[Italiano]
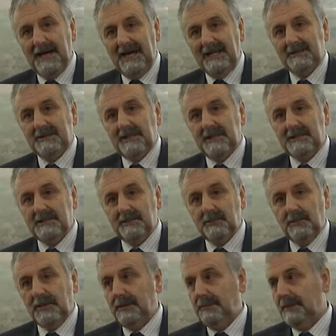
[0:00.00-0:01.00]

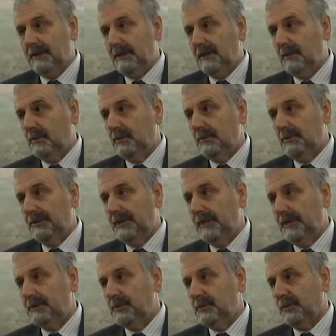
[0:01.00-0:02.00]
attrattore per
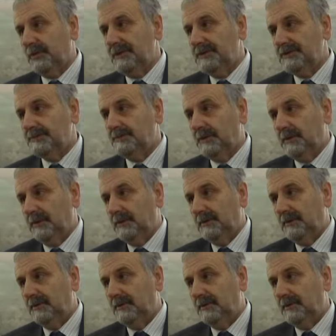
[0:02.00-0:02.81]
un turismo,